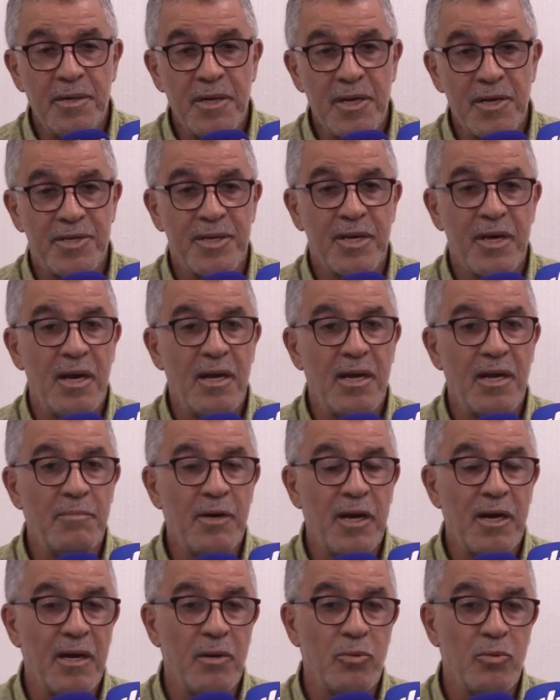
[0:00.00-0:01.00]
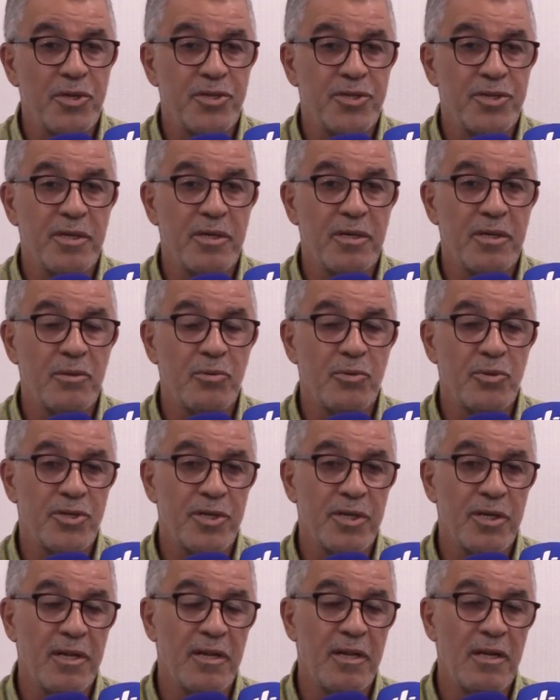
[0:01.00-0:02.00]
الناس كاع على بالها واش
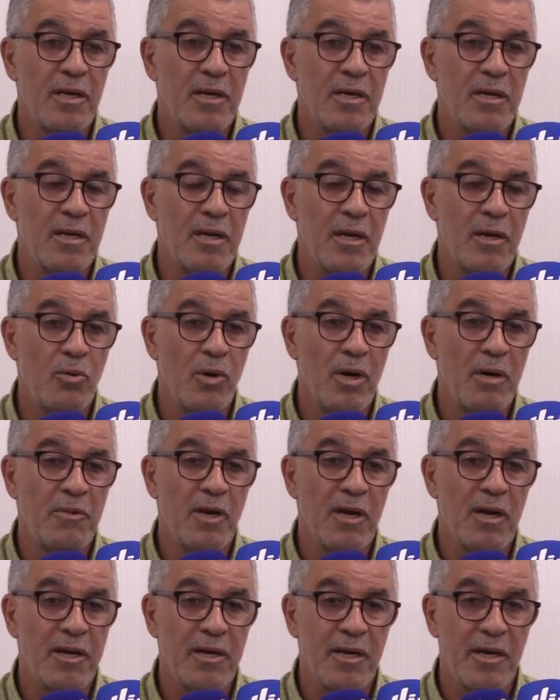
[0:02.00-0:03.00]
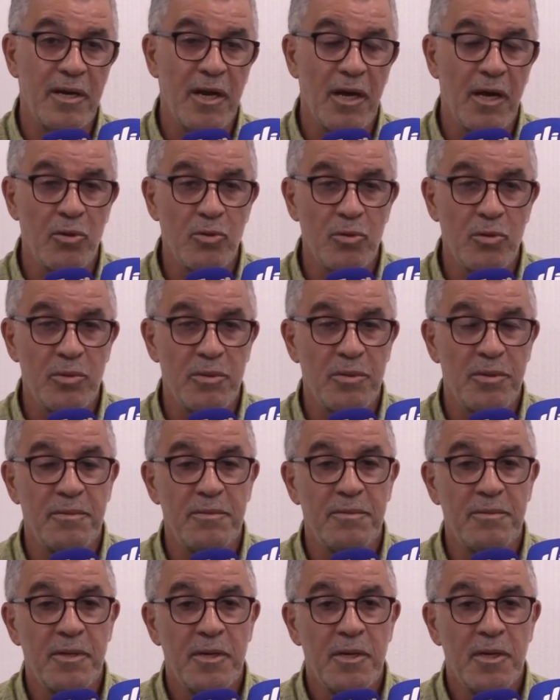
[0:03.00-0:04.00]
واش هاد العوام الاخرين هادو
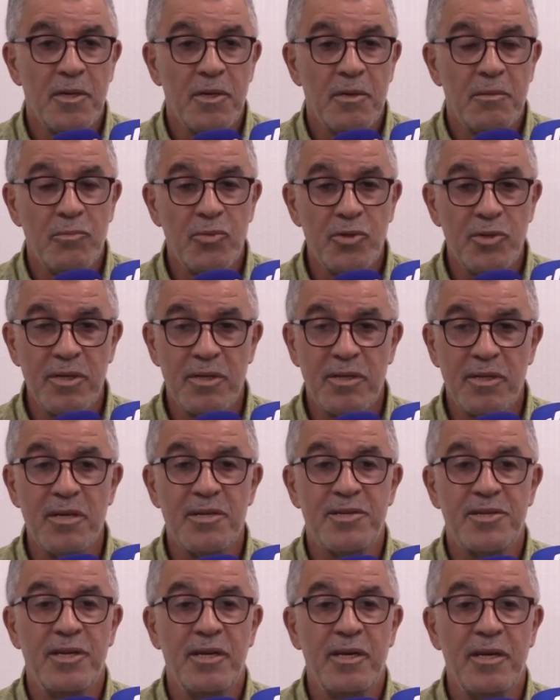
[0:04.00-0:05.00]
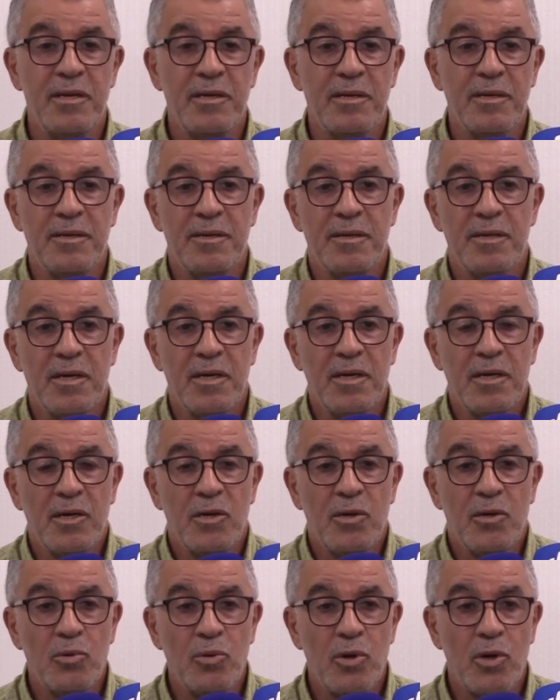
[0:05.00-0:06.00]
مده ثلاث سنين
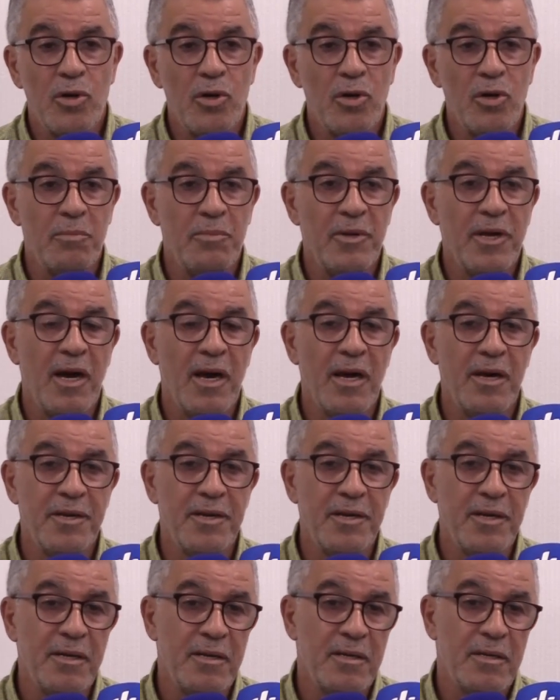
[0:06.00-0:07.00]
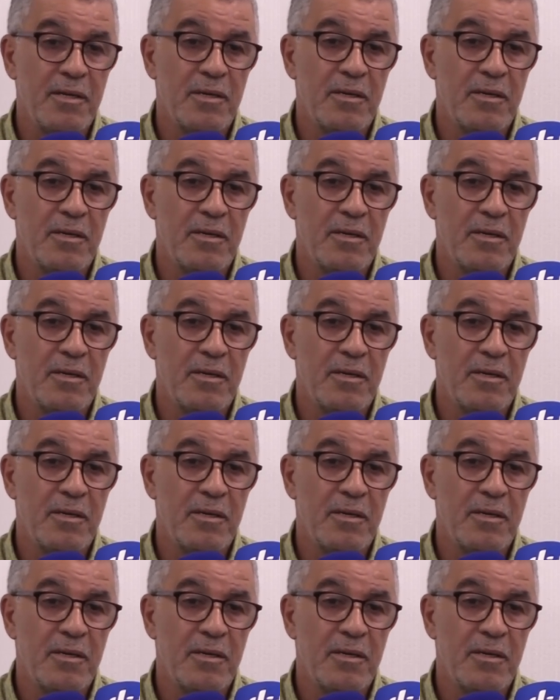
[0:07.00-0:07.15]
والكلوب يعاني